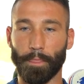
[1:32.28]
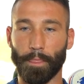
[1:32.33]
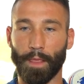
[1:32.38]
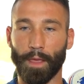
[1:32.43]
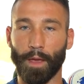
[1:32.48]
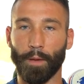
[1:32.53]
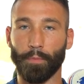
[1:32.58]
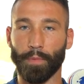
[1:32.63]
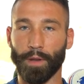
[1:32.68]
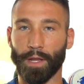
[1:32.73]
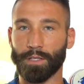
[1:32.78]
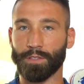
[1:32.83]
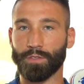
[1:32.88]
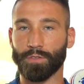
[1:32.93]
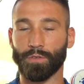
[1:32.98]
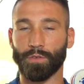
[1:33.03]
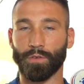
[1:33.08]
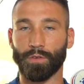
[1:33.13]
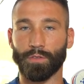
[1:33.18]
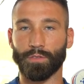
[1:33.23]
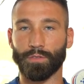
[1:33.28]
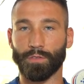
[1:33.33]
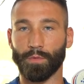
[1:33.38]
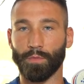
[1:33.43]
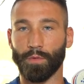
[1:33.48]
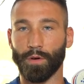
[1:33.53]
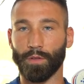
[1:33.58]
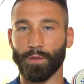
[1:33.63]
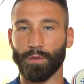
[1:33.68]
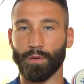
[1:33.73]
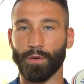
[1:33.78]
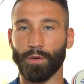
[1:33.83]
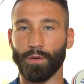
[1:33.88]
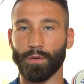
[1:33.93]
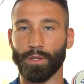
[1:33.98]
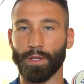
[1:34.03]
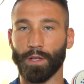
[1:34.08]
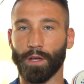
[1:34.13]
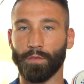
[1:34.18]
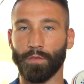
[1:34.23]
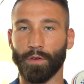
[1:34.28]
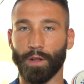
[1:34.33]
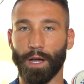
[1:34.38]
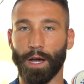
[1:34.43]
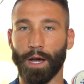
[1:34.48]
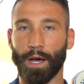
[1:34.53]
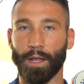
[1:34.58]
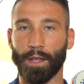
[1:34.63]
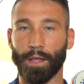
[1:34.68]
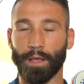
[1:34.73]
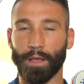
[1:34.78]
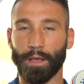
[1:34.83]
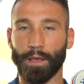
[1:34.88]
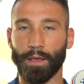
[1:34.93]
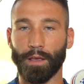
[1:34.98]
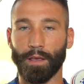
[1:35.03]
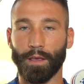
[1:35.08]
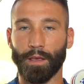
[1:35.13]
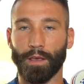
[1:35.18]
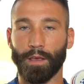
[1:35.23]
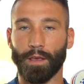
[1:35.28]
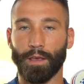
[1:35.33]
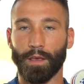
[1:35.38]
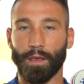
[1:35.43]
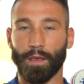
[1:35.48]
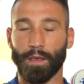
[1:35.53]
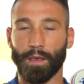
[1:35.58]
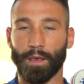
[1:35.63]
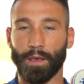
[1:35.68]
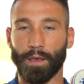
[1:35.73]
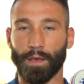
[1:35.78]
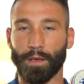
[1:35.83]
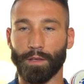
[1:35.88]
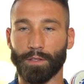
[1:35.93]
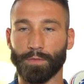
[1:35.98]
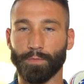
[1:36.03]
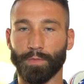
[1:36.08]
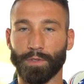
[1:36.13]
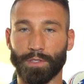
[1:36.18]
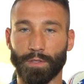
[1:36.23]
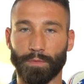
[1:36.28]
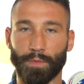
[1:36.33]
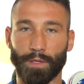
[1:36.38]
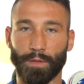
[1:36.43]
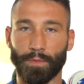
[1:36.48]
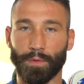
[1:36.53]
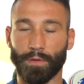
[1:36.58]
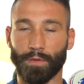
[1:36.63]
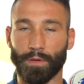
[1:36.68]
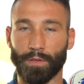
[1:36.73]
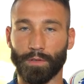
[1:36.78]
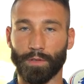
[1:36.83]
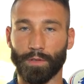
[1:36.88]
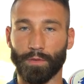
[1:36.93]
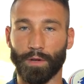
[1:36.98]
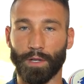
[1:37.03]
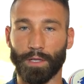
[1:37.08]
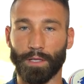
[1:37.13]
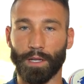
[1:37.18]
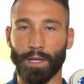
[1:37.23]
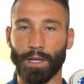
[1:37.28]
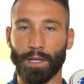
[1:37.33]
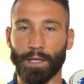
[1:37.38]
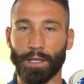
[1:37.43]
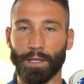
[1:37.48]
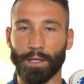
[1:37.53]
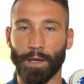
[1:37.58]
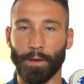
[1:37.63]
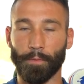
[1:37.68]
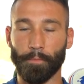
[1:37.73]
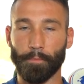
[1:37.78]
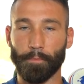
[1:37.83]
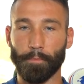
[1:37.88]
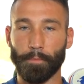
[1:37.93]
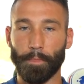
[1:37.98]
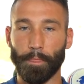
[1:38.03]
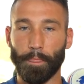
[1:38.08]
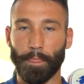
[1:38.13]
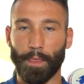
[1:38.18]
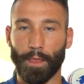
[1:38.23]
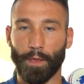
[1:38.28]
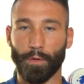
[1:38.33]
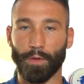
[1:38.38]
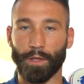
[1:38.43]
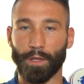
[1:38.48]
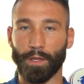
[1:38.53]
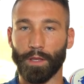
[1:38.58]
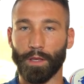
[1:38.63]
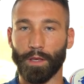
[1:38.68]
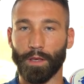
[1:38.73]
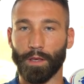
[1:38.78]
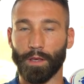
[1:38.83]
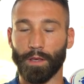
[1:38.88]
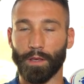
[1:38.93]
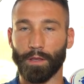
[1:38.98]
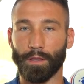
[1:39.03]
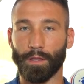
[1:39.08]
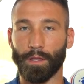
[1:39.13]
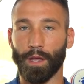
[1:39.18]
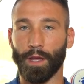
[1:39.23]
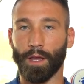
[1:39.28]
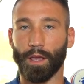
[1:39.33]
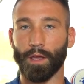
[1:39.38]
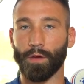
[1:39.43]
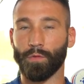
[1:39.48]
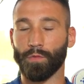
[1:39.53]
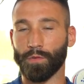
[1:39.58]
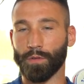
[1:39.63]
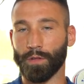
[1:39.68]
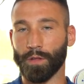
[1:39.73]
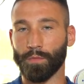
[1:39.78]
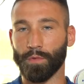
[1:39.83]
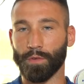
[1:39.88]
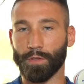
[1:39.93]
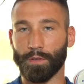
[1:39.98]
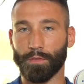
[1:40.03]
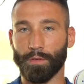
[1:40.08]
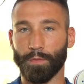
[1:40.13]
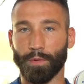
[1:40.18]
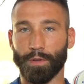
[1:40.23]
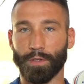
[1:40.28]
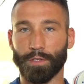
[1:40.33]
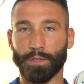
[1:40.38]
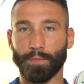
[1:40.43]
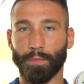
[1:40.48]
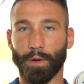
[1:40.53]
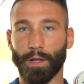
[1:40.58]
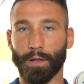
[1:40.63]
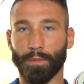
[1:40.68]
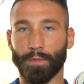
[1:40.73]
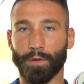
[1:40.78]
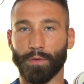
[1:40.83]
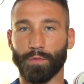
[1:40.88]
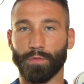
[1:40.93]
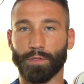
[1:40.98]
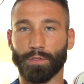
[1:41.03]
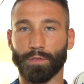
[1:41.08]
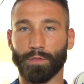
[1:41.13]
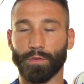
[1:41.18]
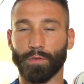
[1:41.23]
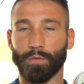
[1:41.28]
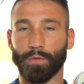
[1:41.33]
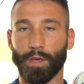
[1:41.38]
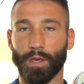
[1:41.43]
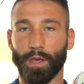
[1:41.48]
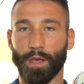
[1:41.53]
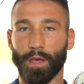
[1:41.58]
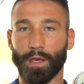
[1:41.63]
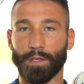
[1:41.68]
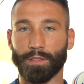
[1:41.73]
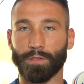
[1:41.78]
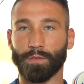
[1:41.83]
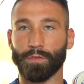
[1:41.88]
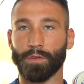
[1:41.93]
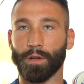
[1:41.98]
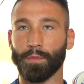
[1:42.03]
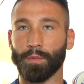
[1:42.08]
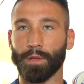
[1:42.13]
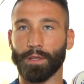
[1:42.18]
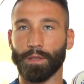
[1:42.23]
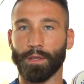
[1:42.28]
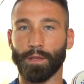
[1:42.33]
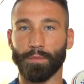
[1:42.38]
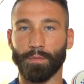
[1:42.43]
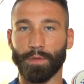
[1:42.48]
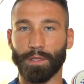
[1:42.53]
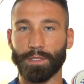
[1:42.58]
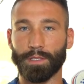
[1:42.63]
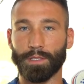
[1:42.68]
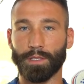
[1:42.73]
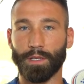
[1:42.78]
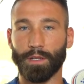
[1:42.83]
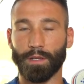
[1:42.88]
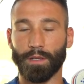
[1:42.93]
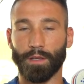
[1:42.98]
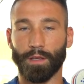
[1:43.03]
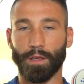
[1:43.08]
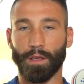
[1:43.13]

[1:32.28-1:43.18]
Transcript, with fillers: e apprezzo il suo modo di lavorare, eh, specialmente per quanto riguarda la linea. Quindi direi che uno dei motivi principali per cui sono qui è sicuramente il mister